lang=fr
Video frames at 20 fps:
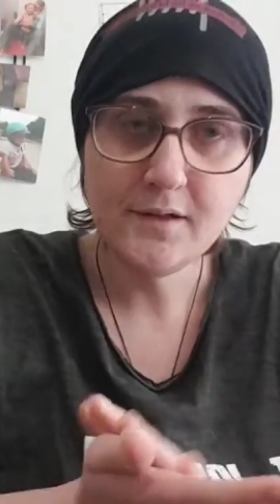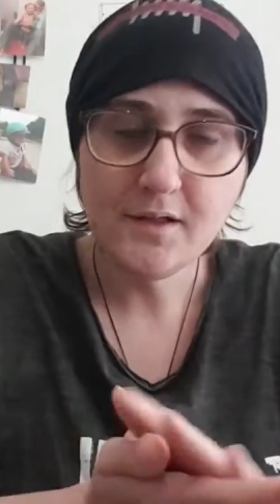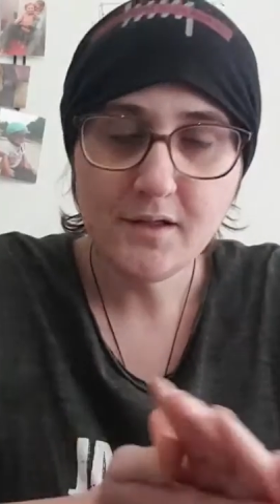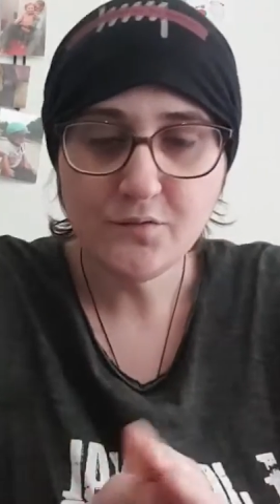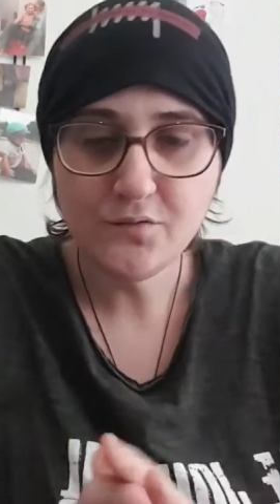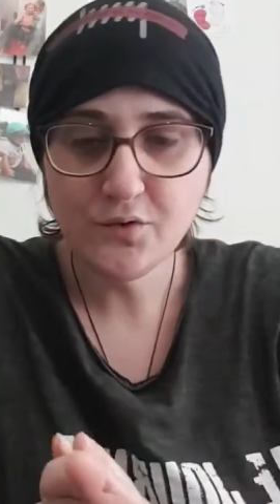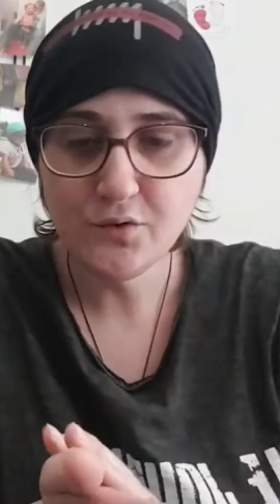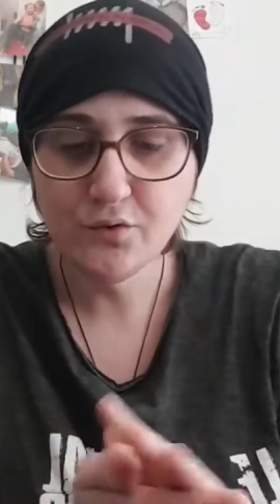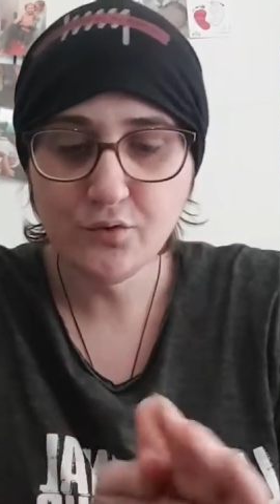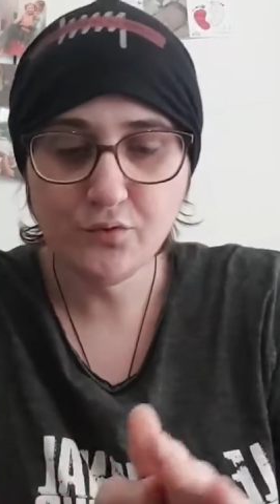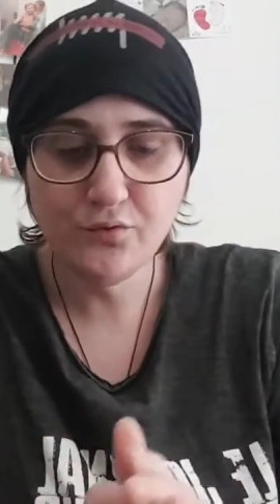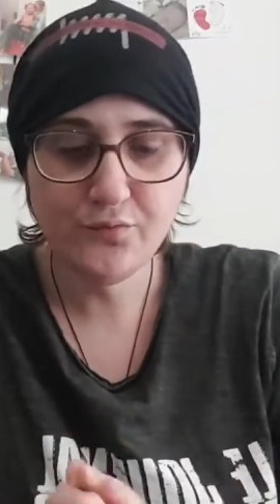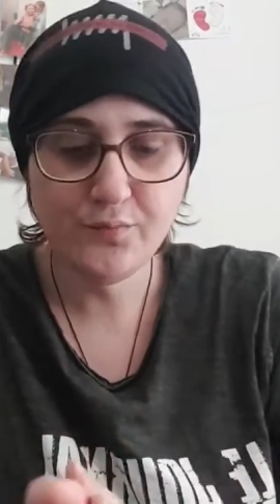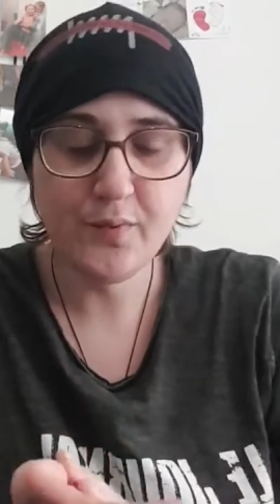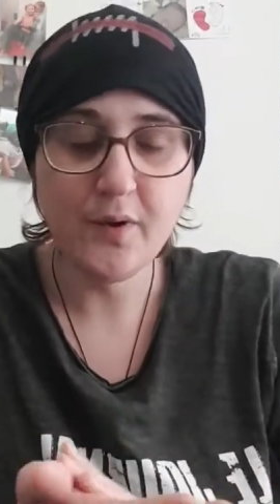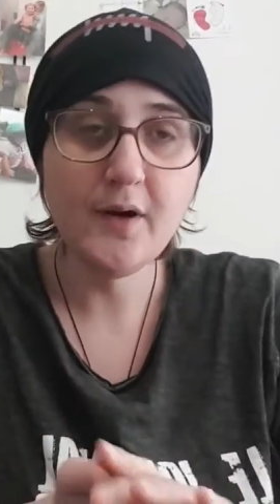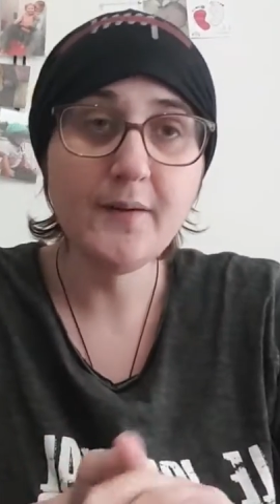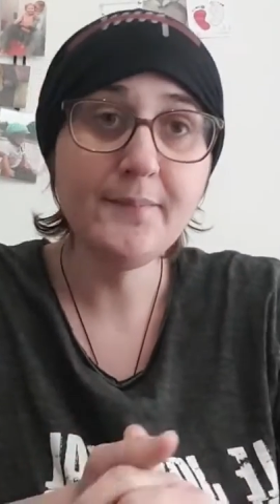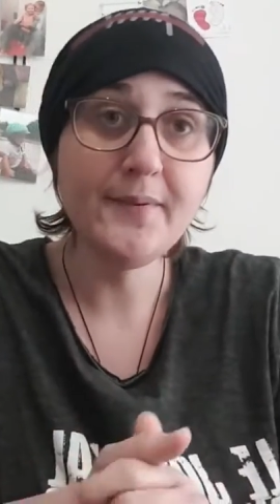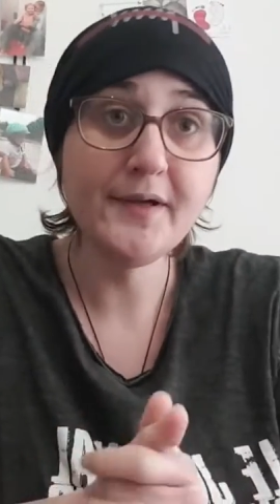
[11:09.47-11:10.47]
voilà on se retrouve
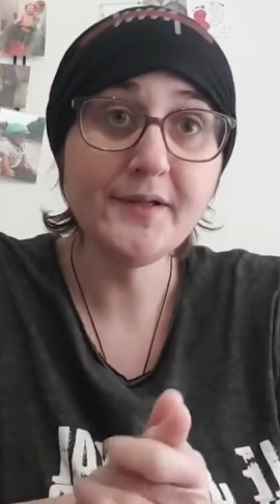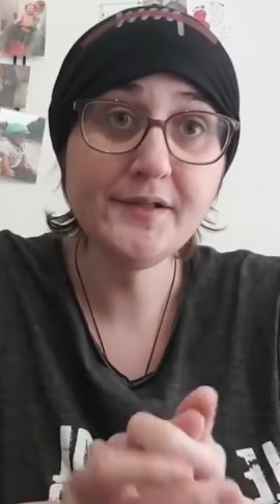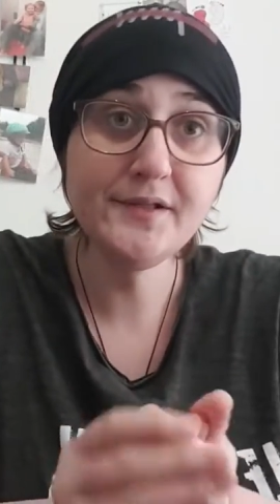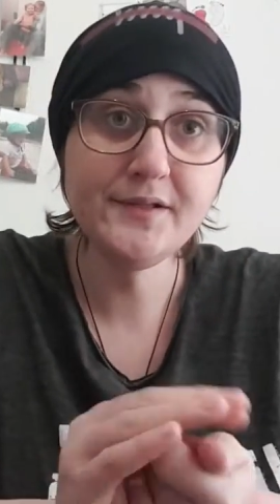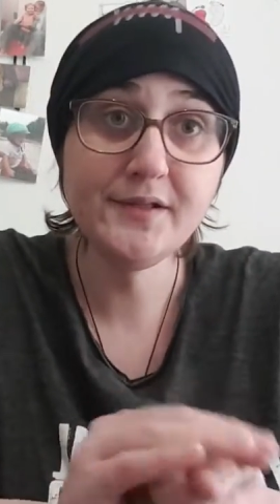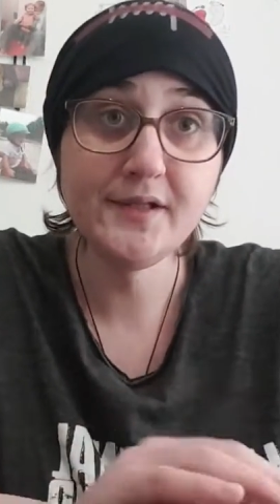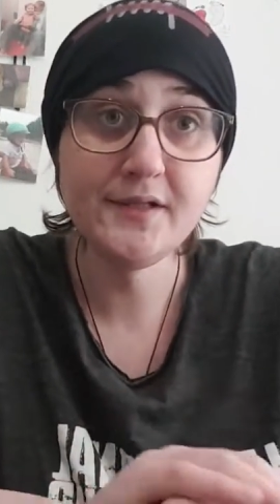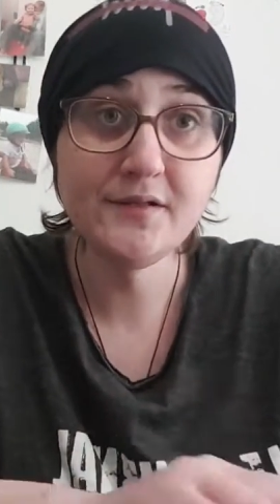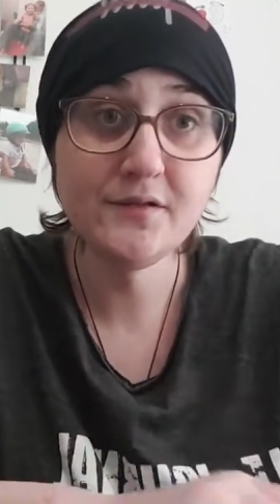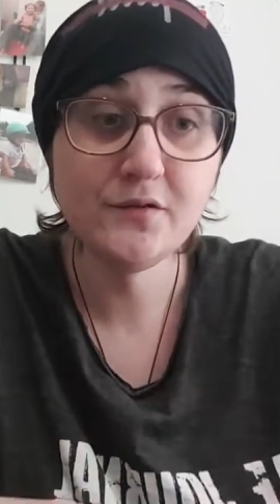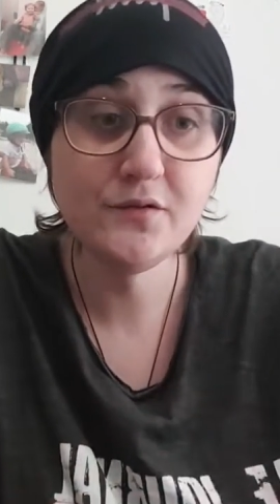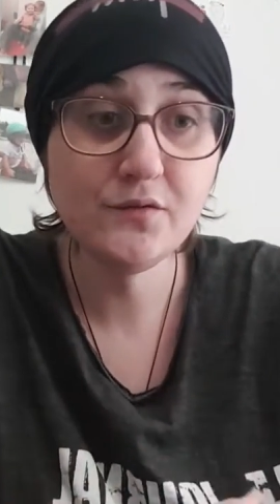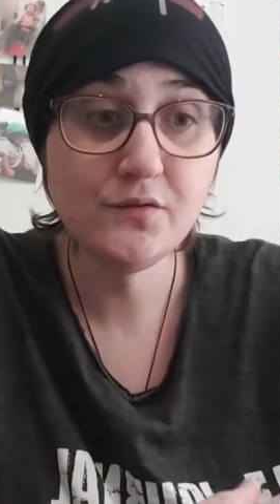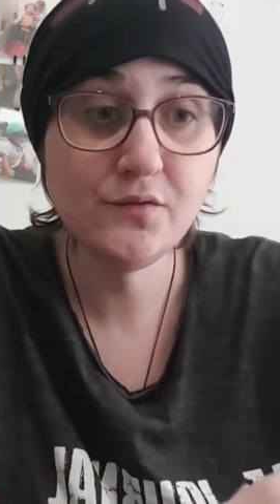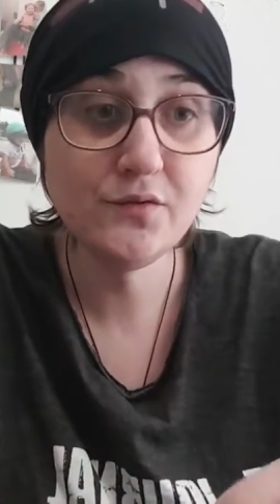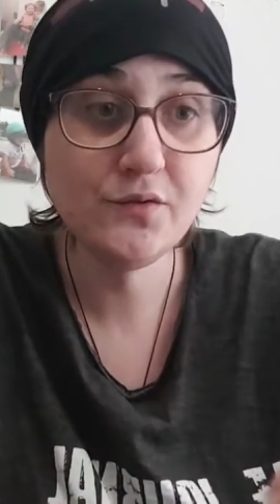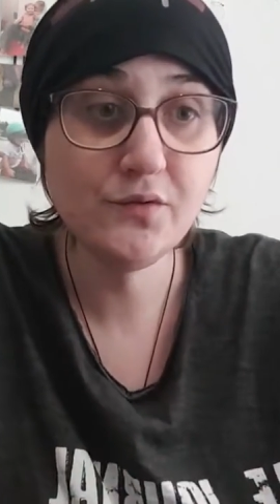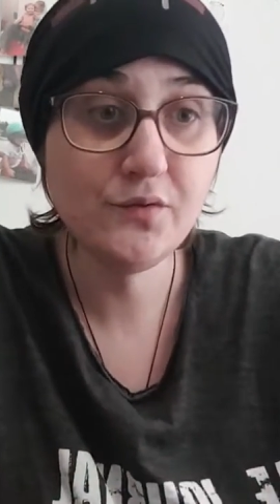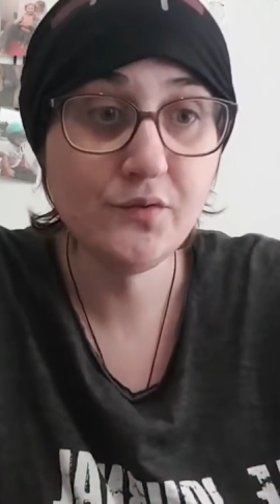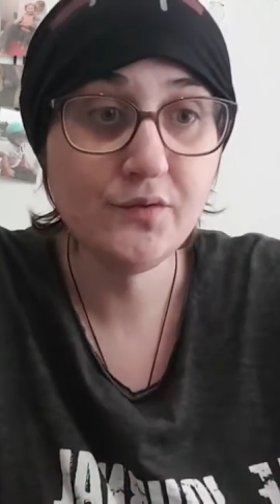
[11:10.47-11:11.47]
pour la partie test
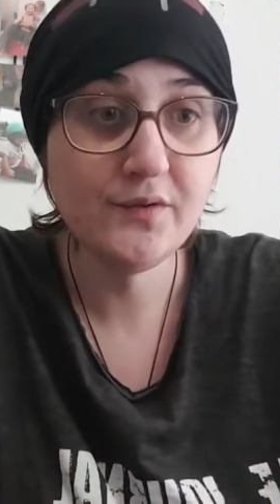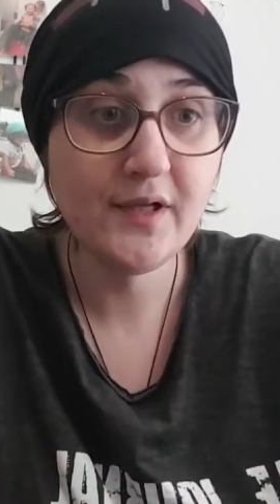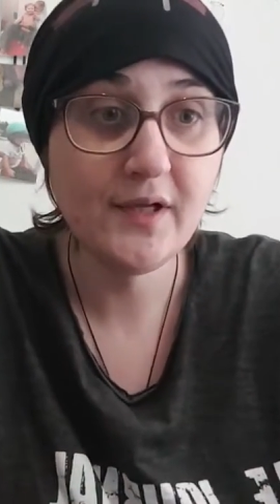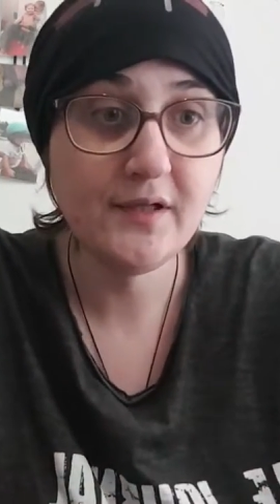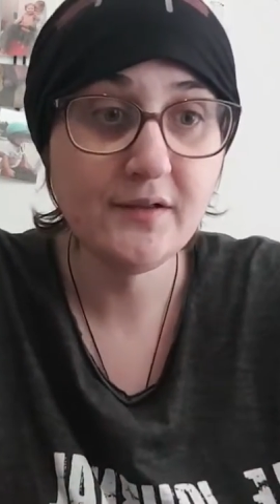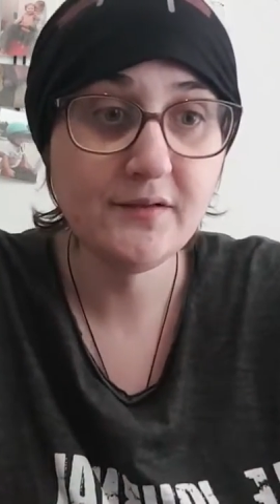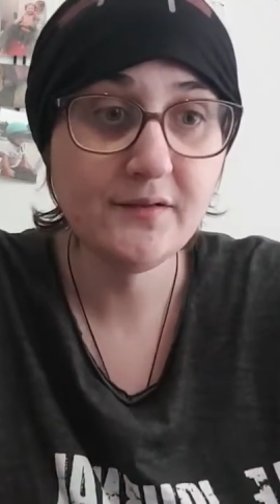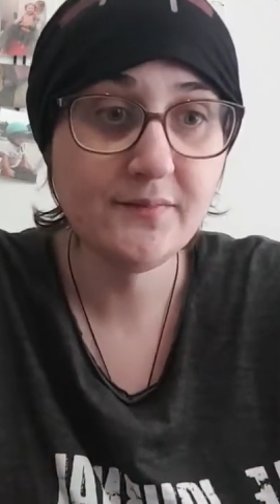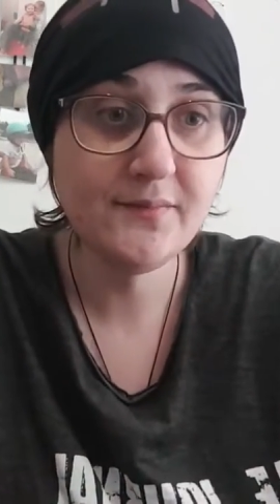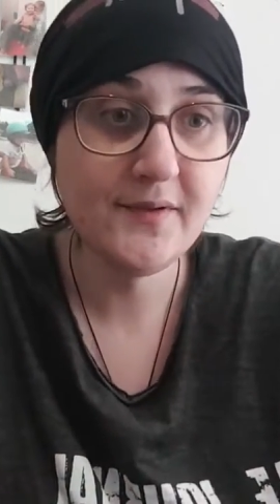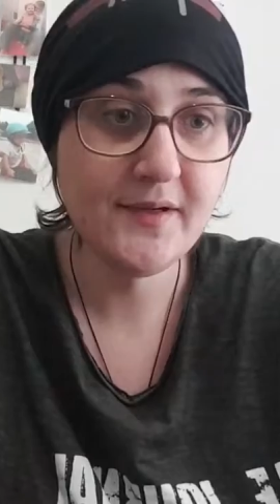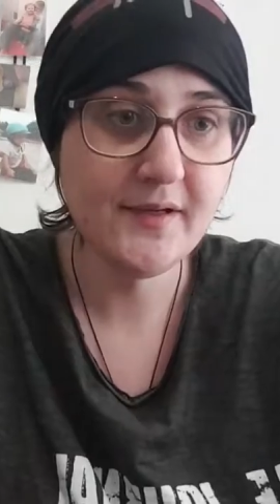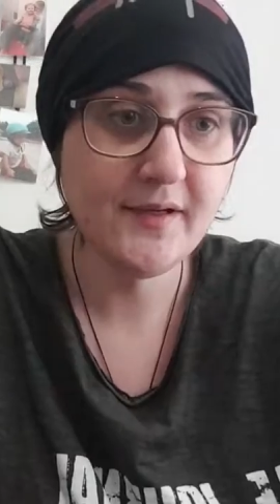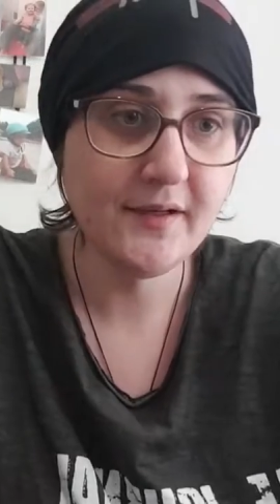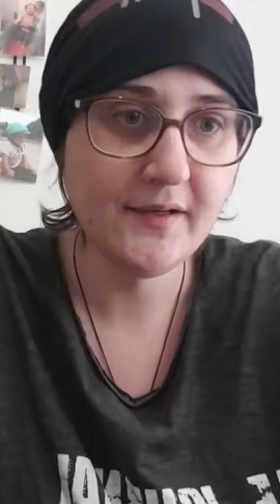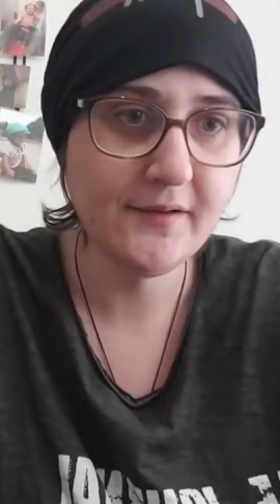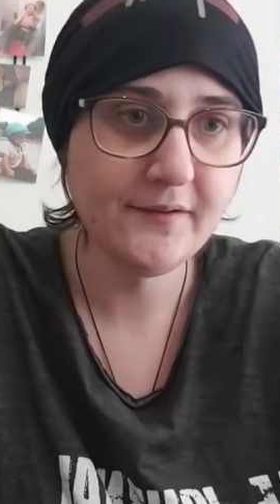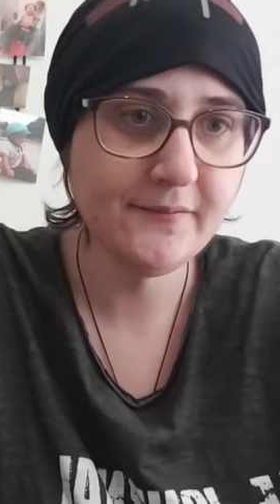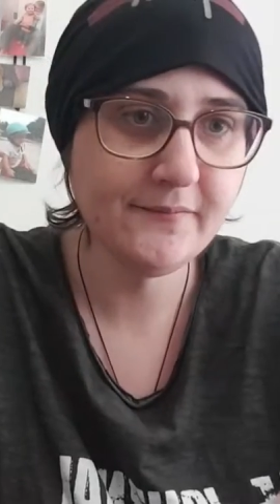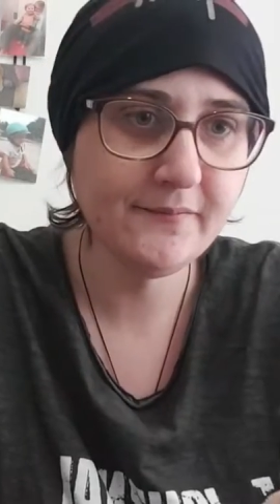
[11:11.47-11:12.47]
du
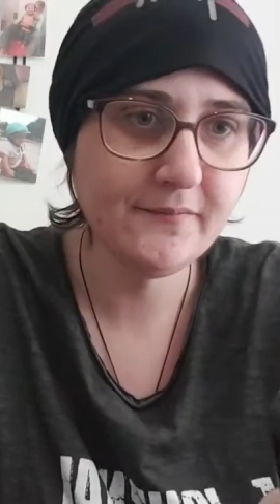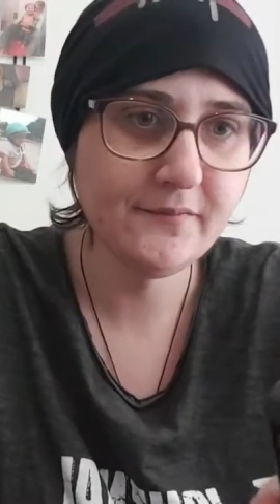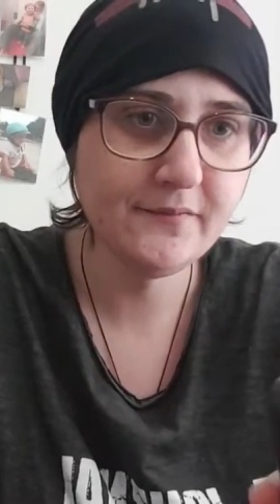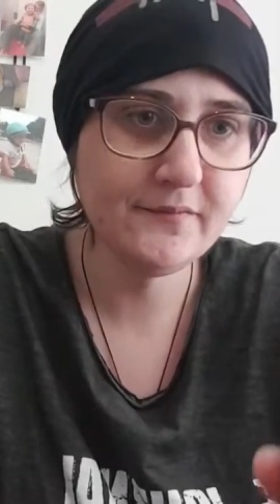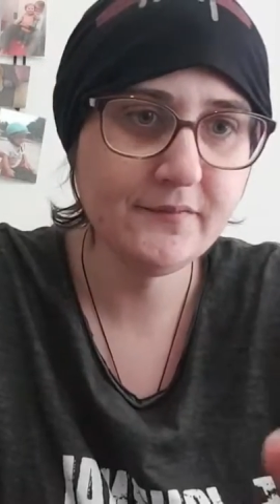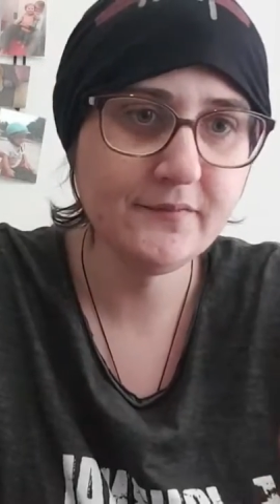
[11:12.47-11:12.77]
nightmare